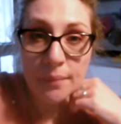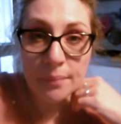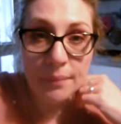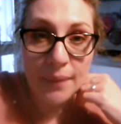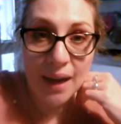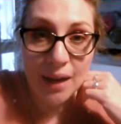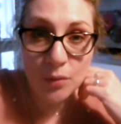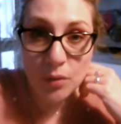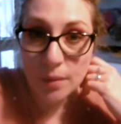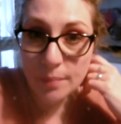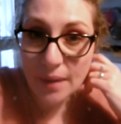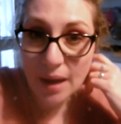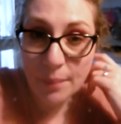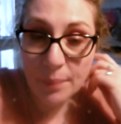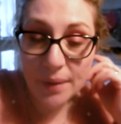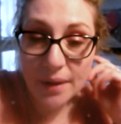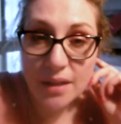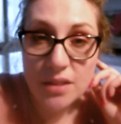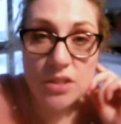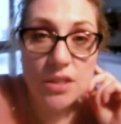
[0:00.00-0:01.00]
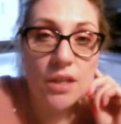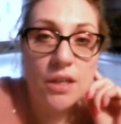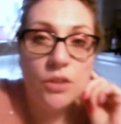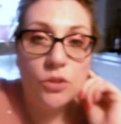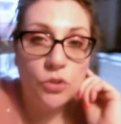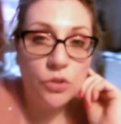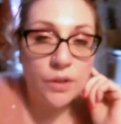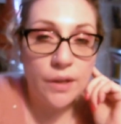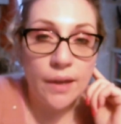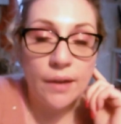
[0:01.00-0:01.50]
Manuel mi ha appena
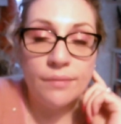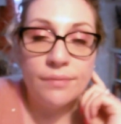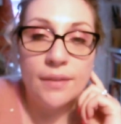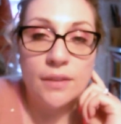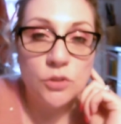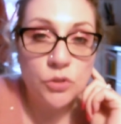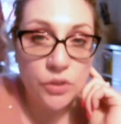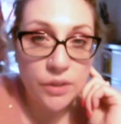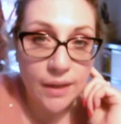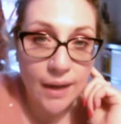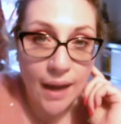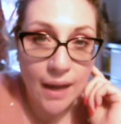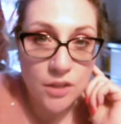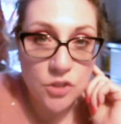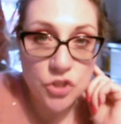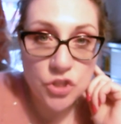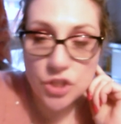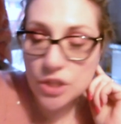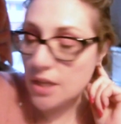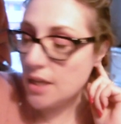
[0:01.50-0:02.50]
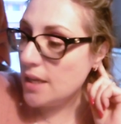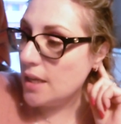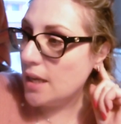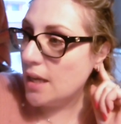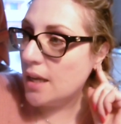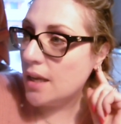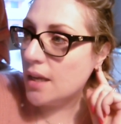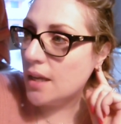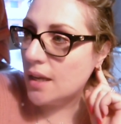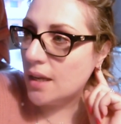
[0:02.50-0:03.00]
scritto che ha fatto i raggi,
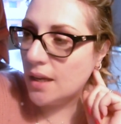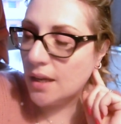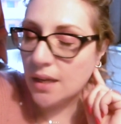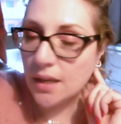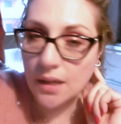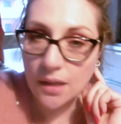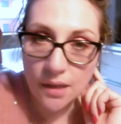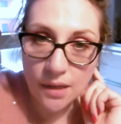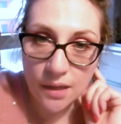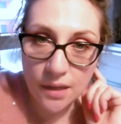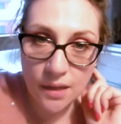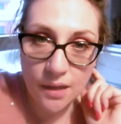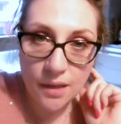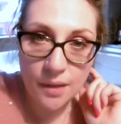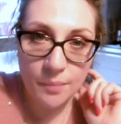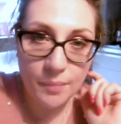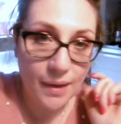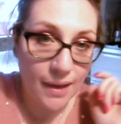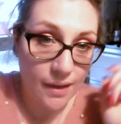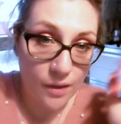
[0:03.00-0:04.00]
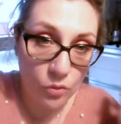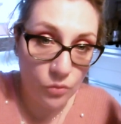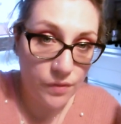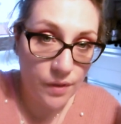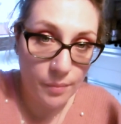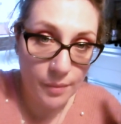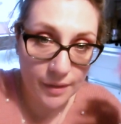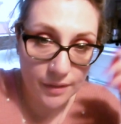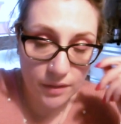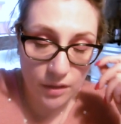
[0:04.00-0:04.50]
eh, ma
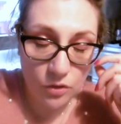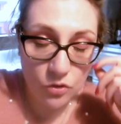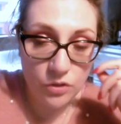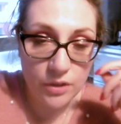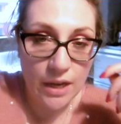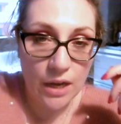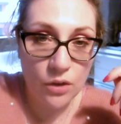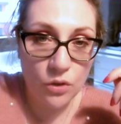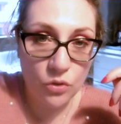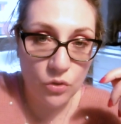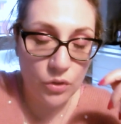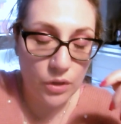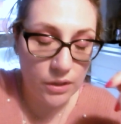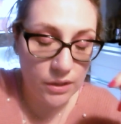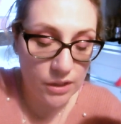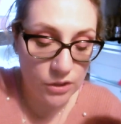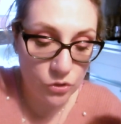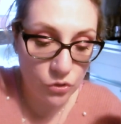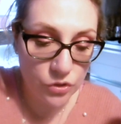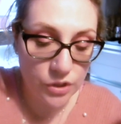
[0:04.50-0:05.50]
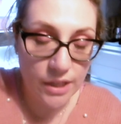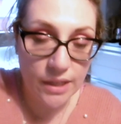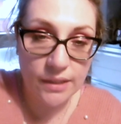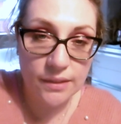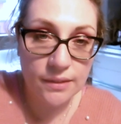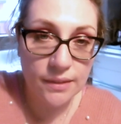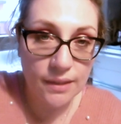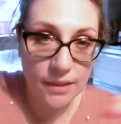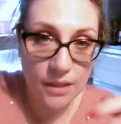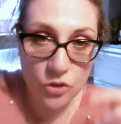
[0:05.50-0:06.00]
ovviamente non gli hanno ancora detto
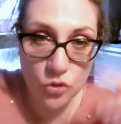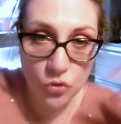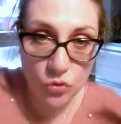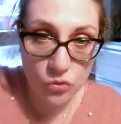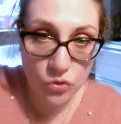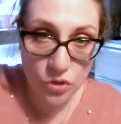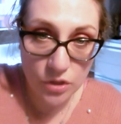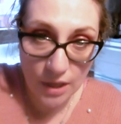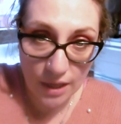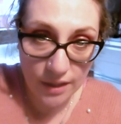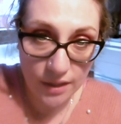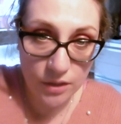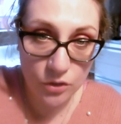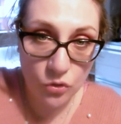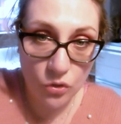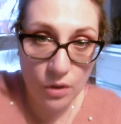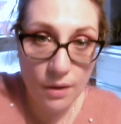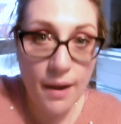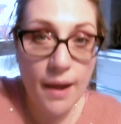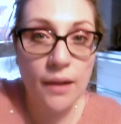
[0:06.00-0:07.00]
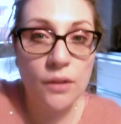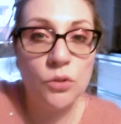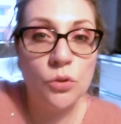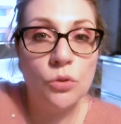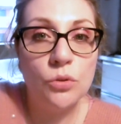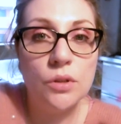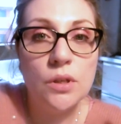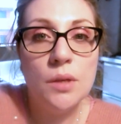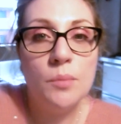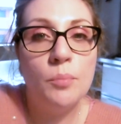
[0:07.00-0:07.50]
niente, adesso sta
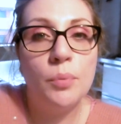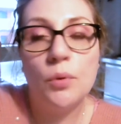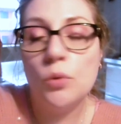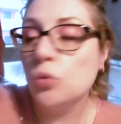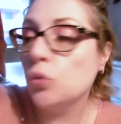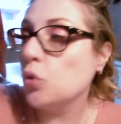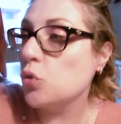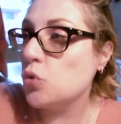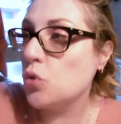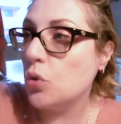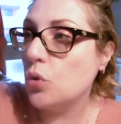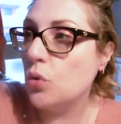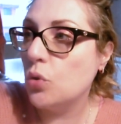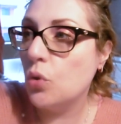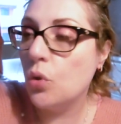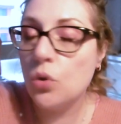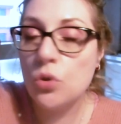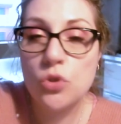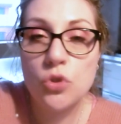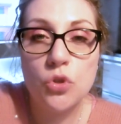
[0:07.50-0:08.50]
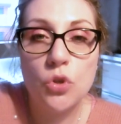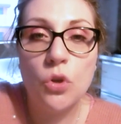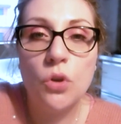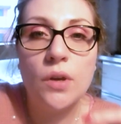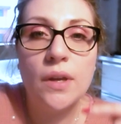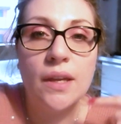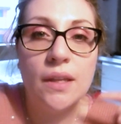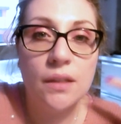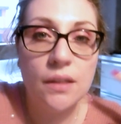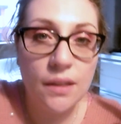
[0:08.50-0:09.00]
ritornando in pronto
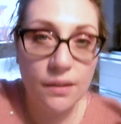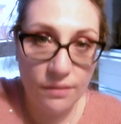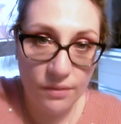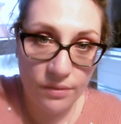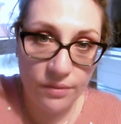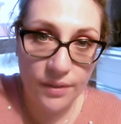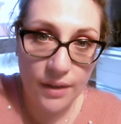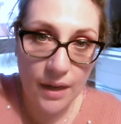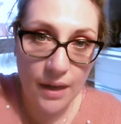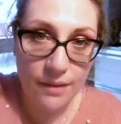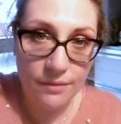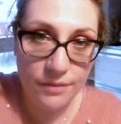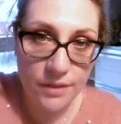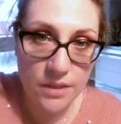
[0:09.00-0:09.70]
soccorso che deve fare la